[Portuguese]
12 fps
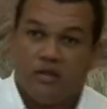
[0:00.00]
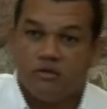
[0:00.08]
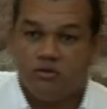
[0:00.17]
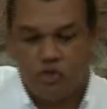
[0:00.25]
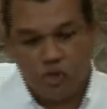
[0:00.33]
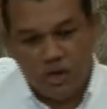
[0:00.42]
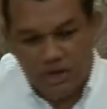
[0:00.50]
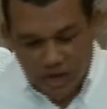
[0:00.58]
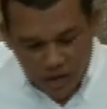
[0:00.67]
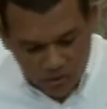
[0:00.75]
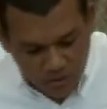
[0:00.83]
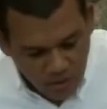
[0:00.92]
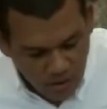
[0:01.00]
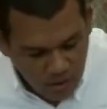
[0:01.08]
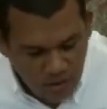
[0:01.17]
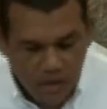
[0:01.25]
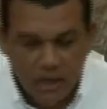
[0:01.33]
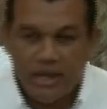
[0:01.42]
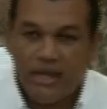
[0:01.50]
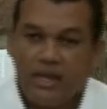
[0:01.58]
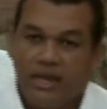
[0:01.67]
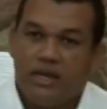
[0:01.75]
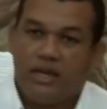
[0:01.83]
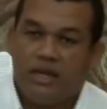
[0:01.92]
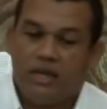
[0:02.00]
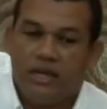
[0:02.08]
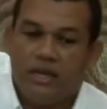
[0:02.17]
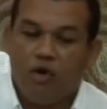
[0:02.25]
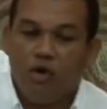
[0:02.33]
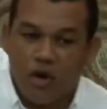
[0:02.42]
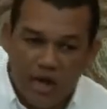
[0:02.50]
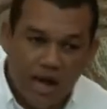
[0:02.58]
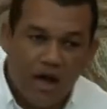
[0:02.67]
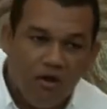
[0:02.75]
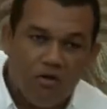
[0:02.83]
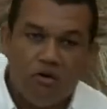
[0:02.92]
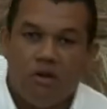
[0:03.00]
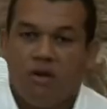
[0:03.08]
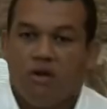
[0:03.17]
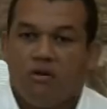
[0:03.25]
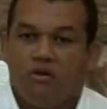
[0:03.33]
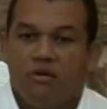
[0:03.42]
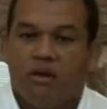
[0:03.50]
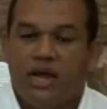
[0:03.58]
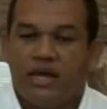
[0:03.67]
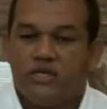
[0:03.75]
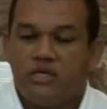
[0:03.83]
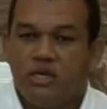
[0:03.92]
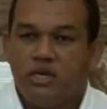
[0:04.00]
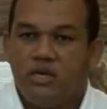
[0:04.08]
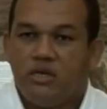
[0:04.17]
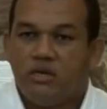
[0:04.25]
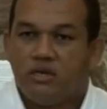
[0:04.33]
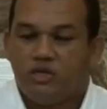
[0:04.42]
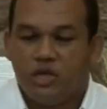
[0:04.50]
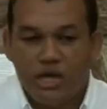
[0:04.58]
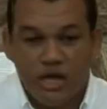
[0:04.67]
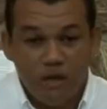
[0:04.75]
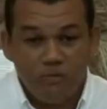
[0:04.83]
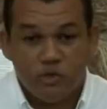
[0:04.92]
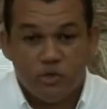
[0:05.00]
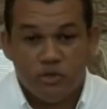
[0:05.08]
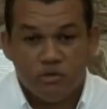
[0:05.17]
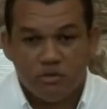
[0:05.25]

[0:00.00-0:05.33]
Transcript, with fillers: do jornal é, é, local lá de, de Campos.